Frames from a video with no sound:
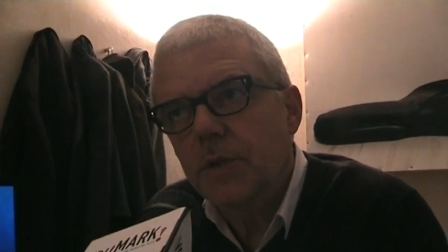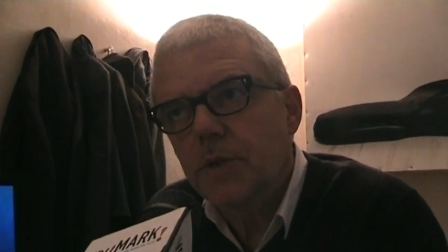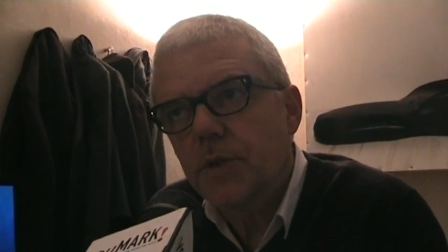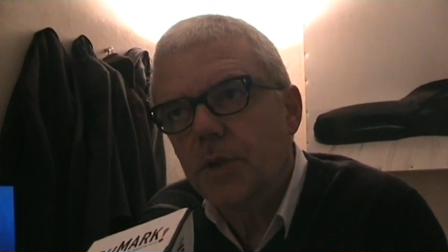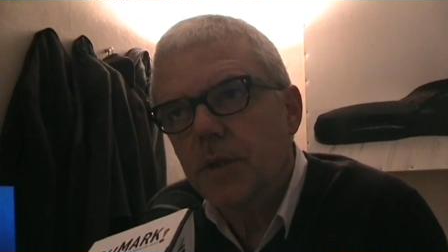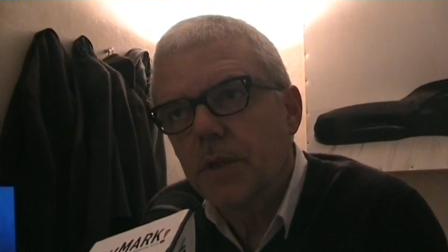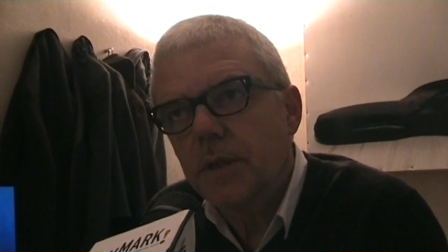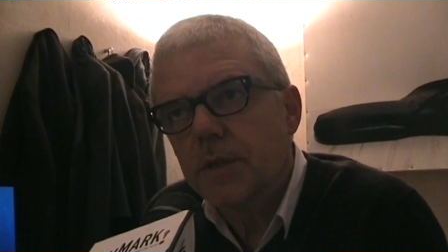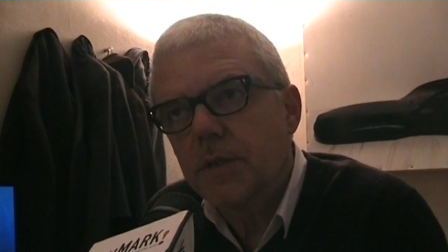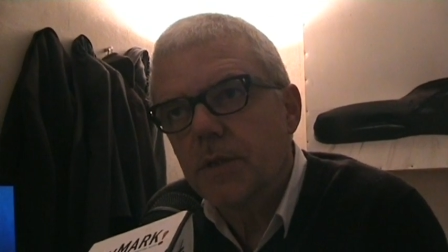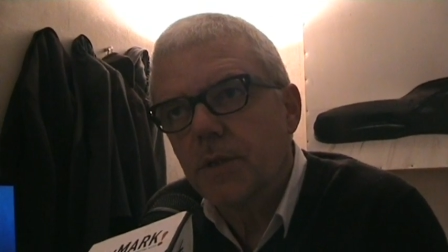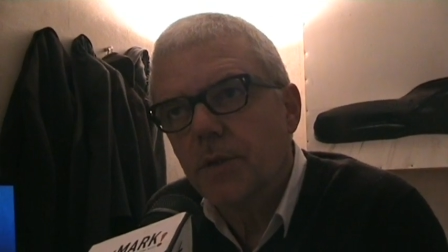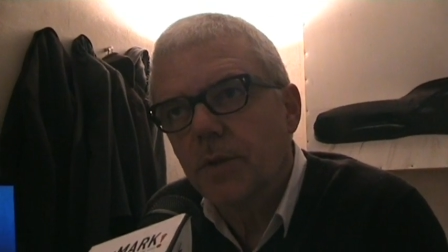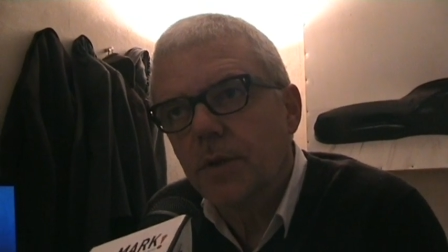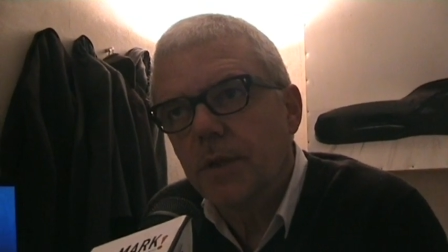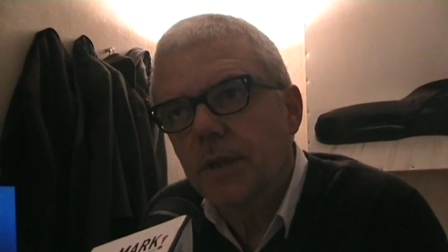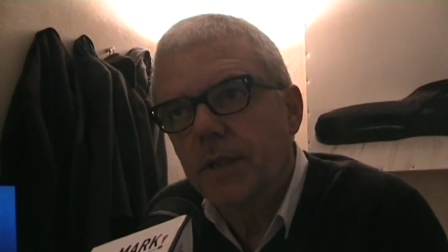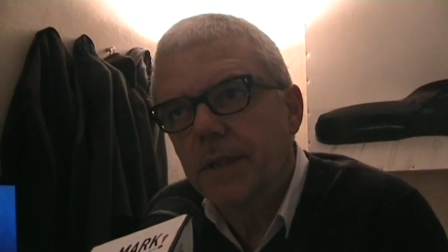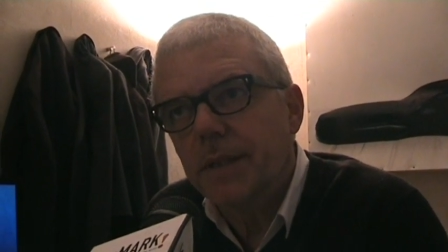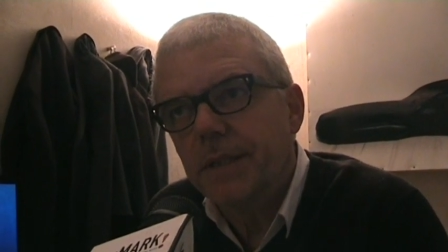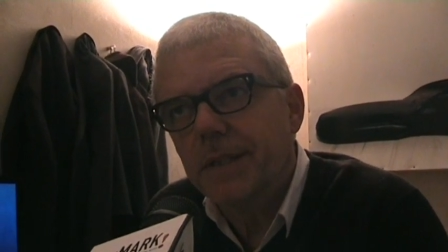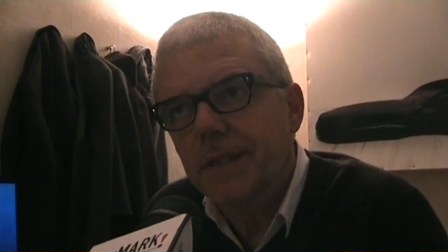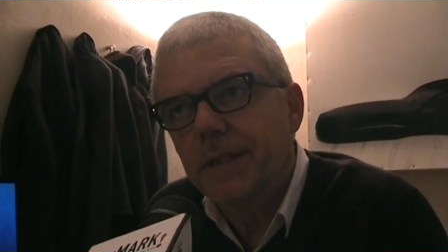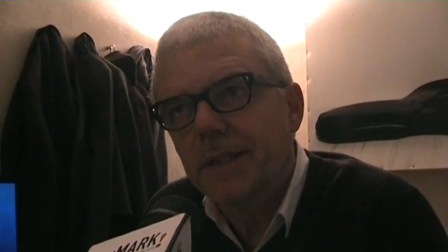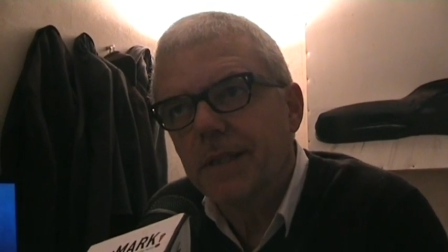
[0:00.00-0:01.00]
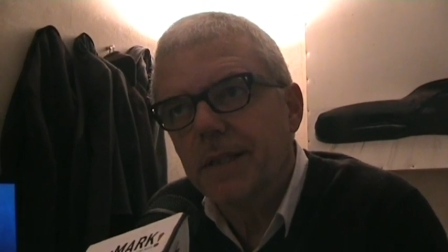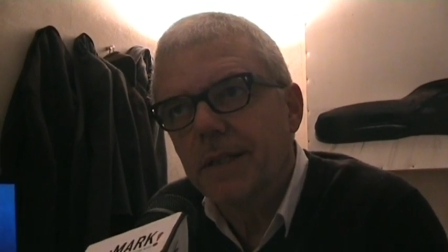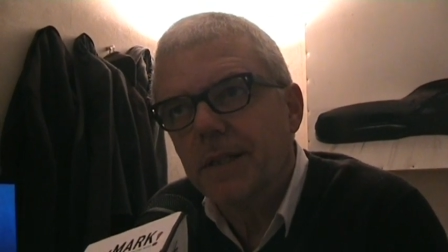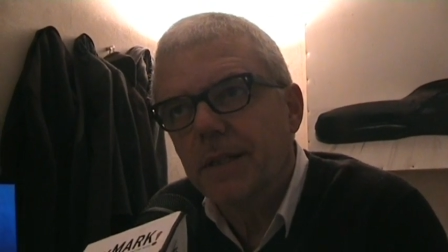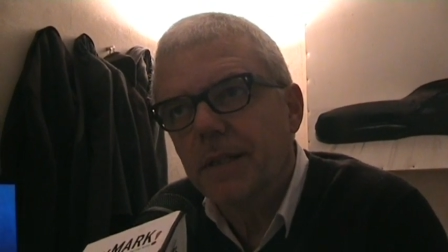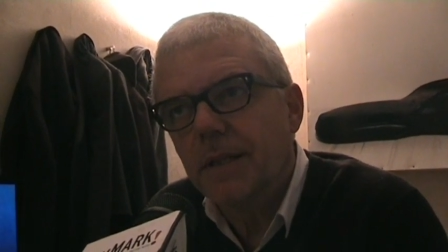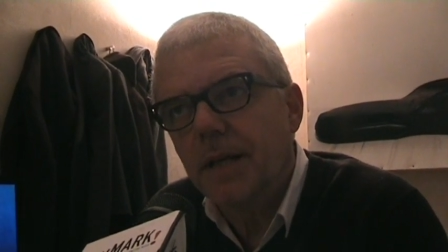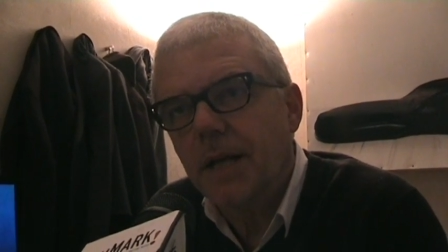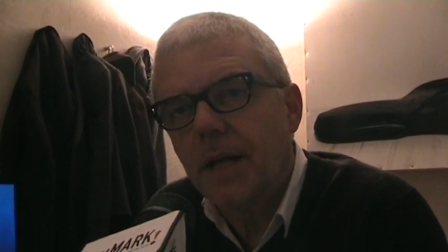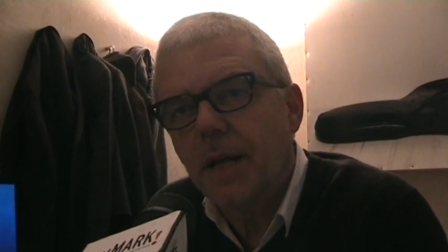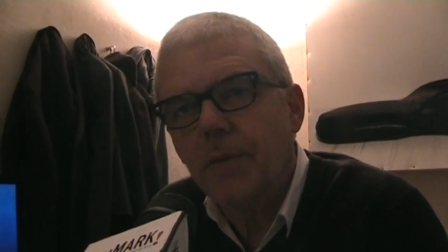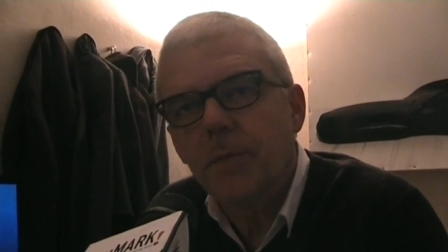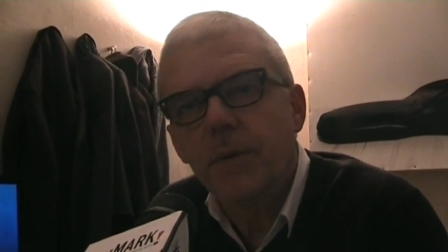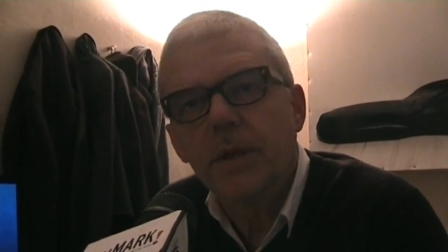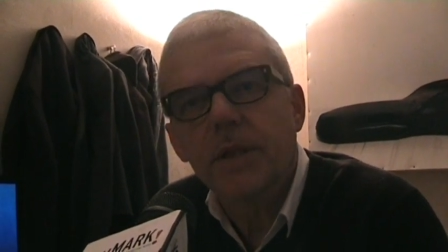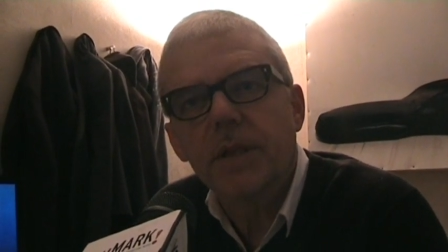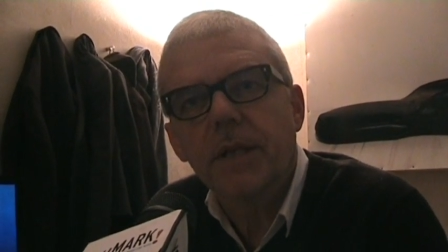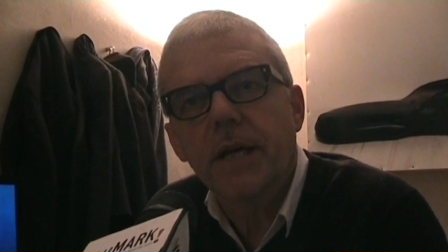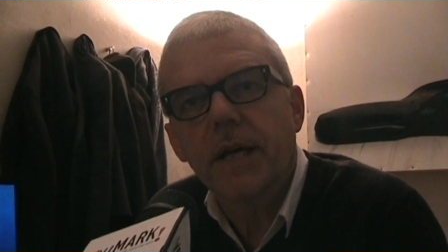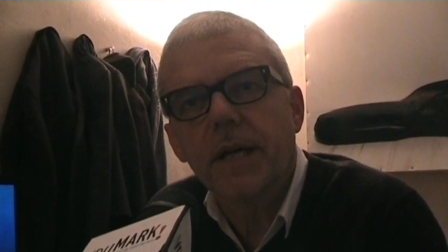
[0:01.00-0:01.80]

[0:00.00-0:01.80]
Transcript: citazione di Albert